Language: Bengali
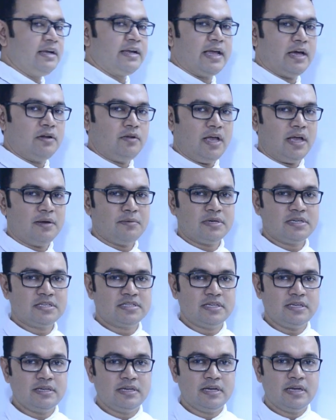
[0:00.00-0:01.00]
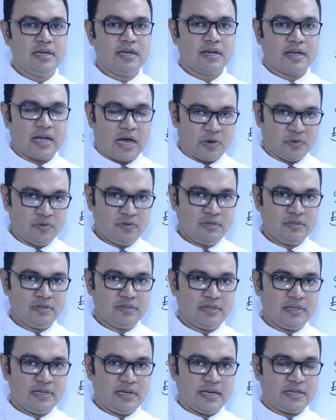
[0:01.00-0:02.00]
কেন হ্যাভ আসছে কারণ
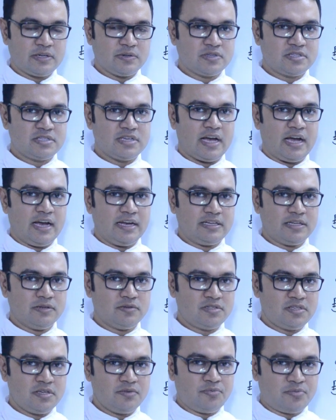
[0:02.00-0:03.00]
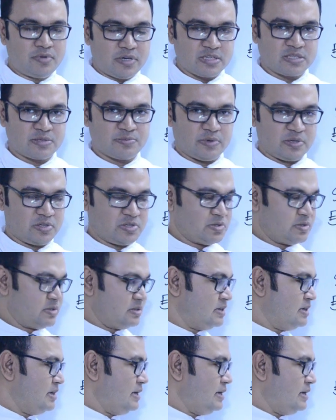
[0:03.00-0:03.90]
এটা হচ্ছে আয়টা হচ্ছে ফার্স্ট পারসন